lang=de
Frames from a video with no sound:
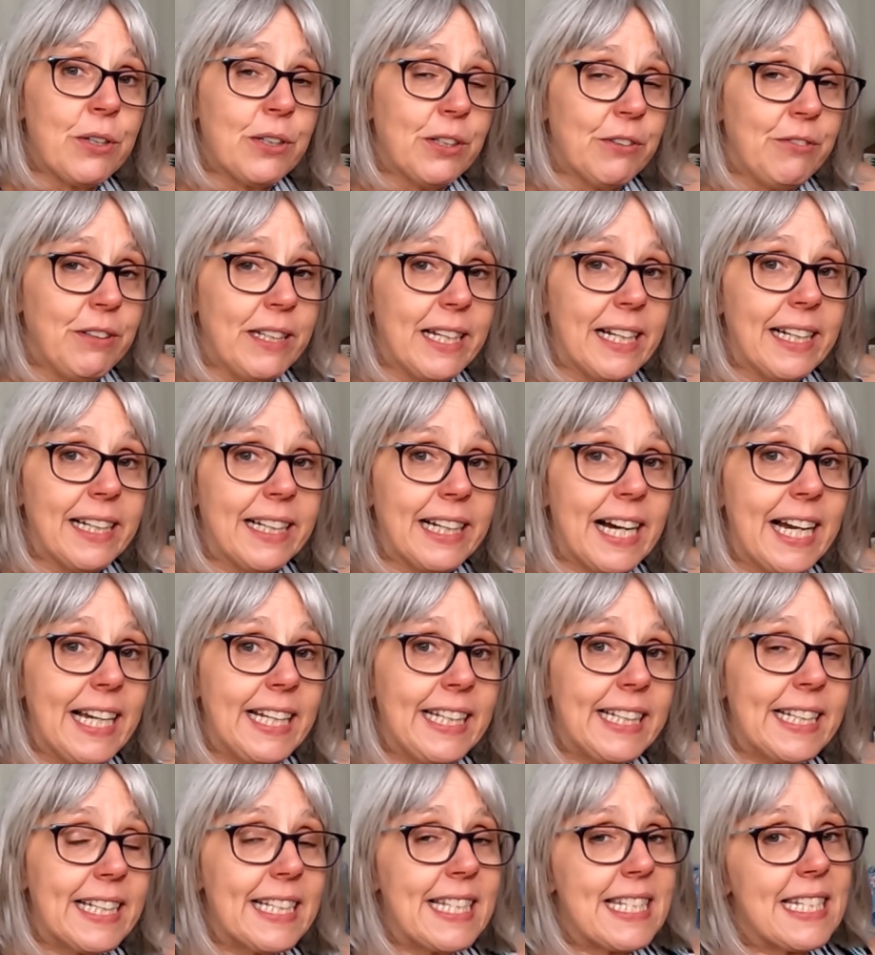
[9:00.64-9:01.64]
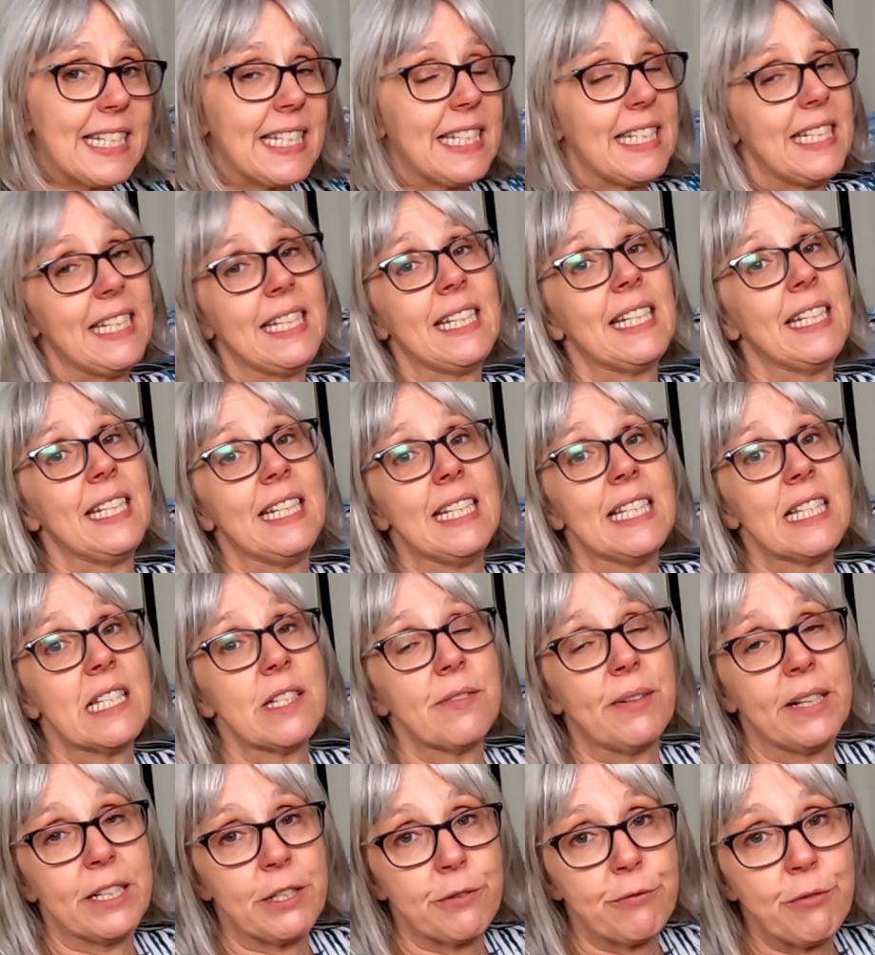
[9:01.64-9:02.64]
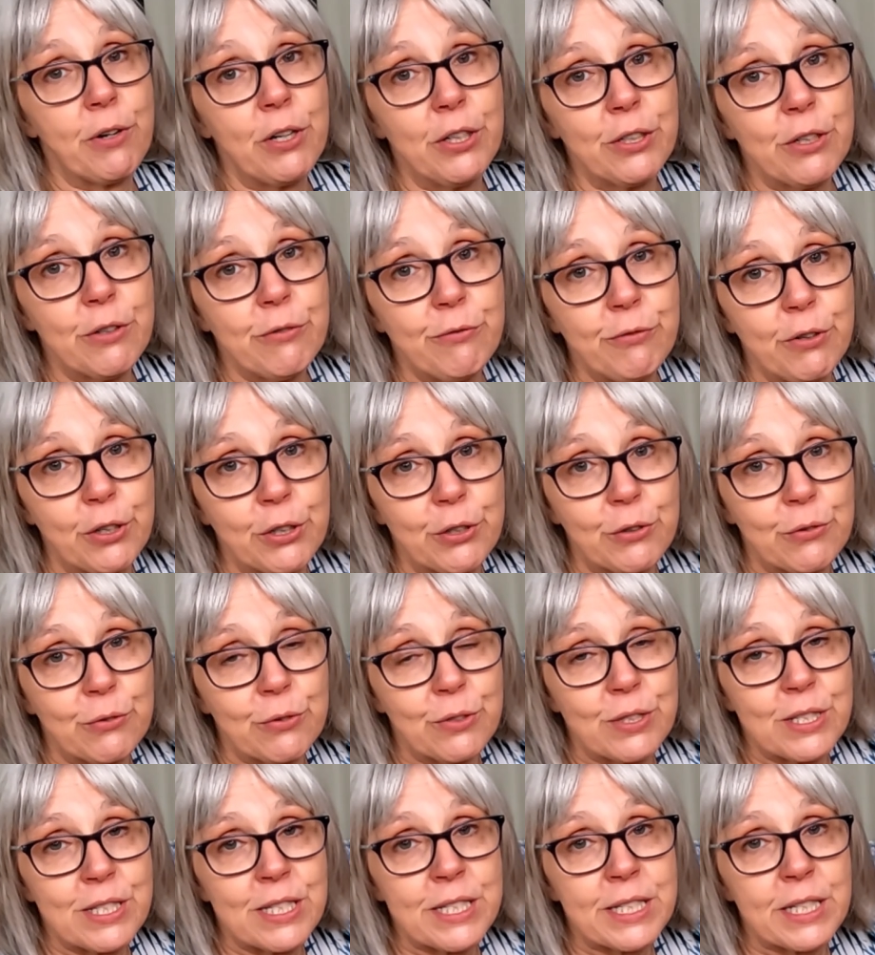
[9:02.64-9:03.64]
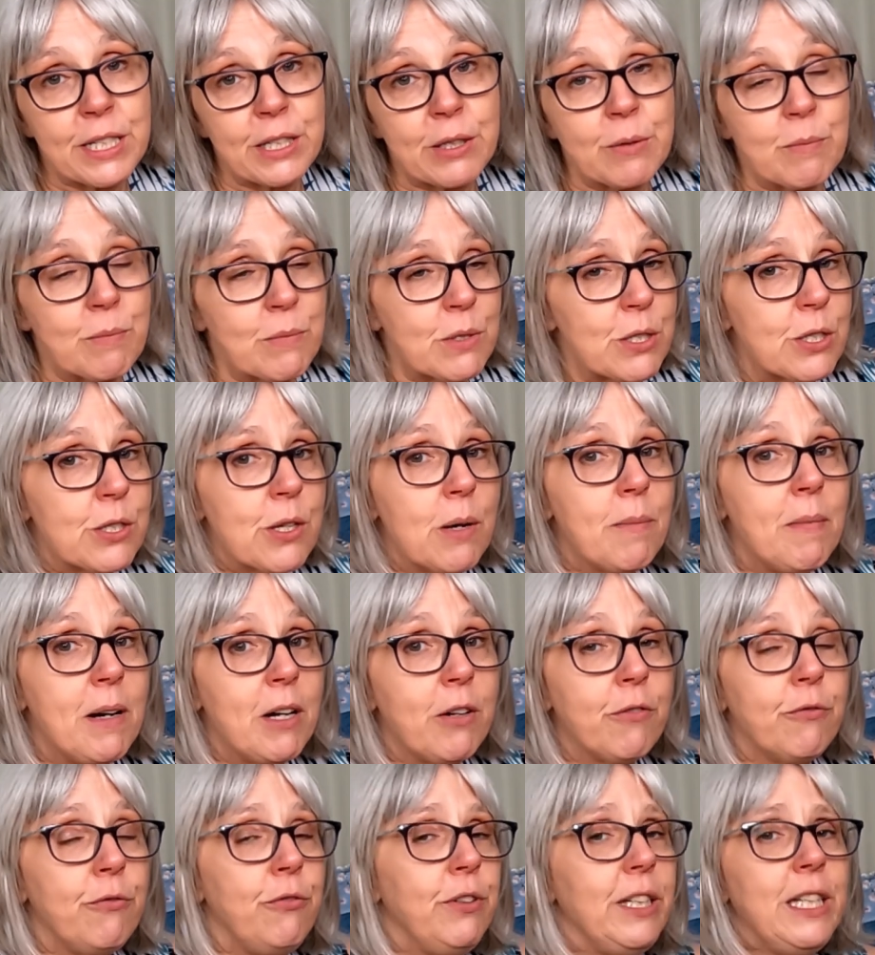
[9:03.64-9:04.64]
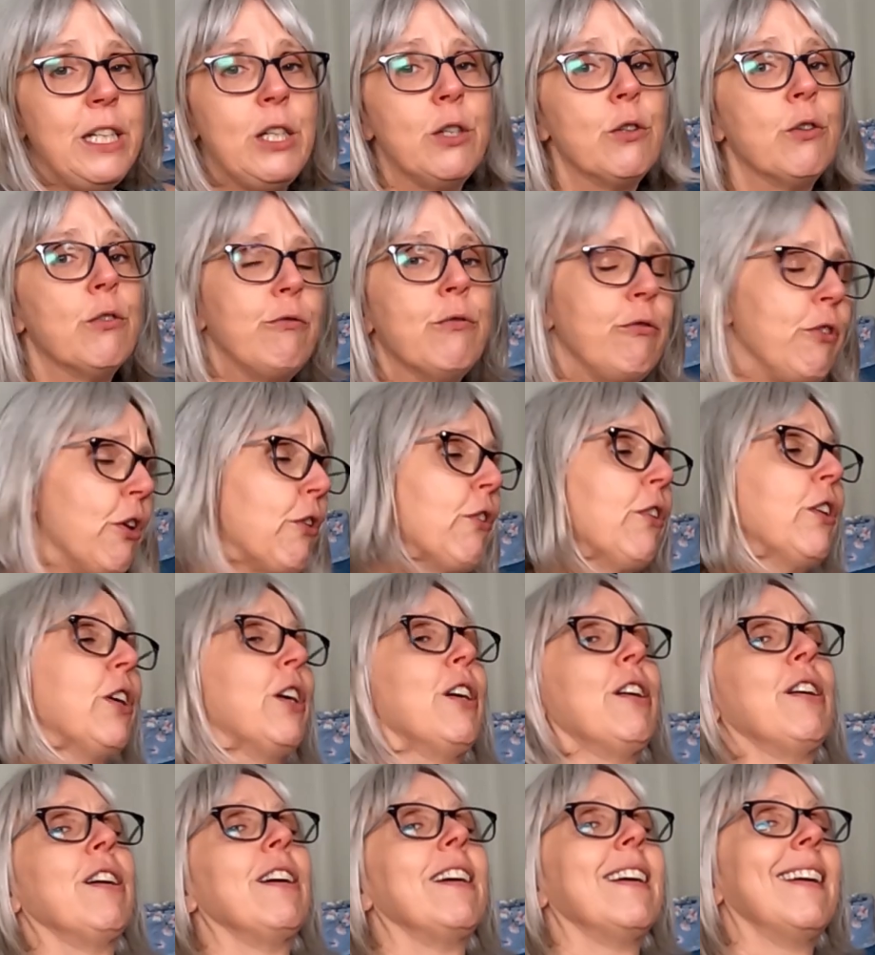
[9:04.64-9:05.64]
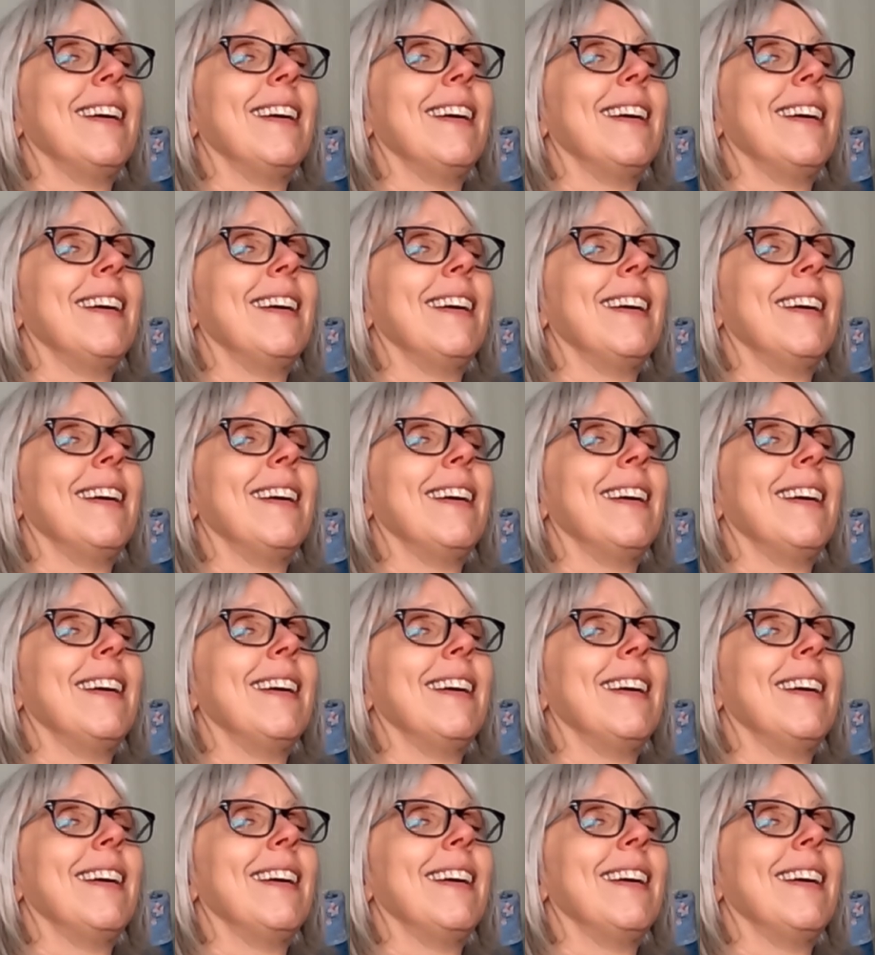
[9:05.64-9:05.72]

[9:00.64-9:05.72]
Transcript: Woche wieder herein, dann seht ihr die zweite Folge von unserem Sommer-Video-Vlog.